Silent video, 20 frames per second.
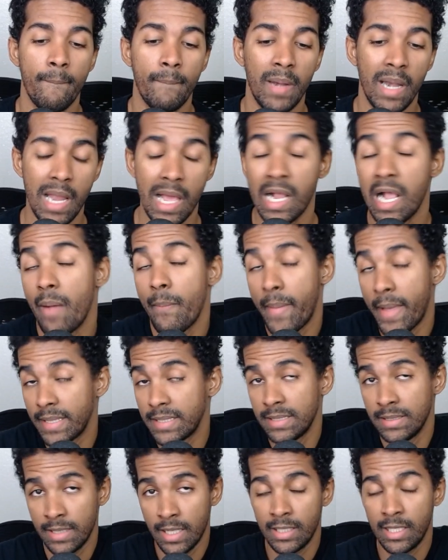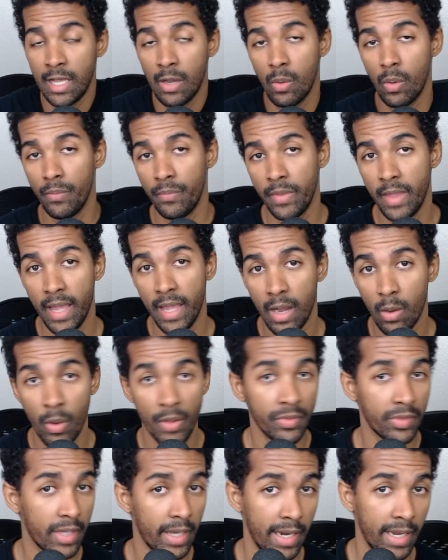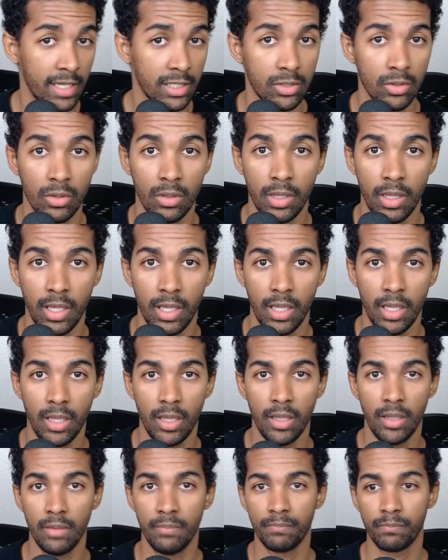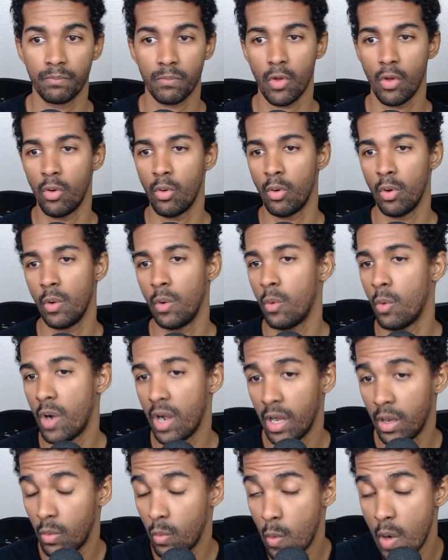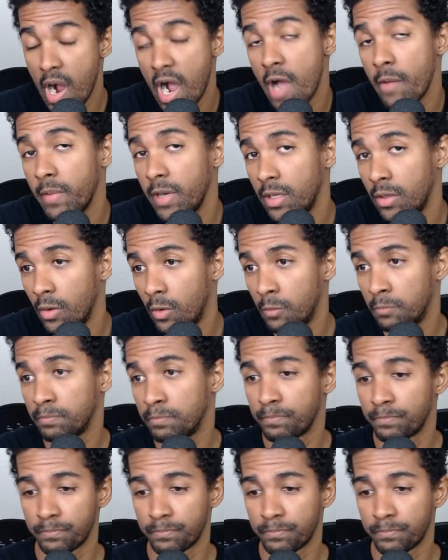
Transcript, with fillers: la capacidad de, aguantar eso, de, o, han habido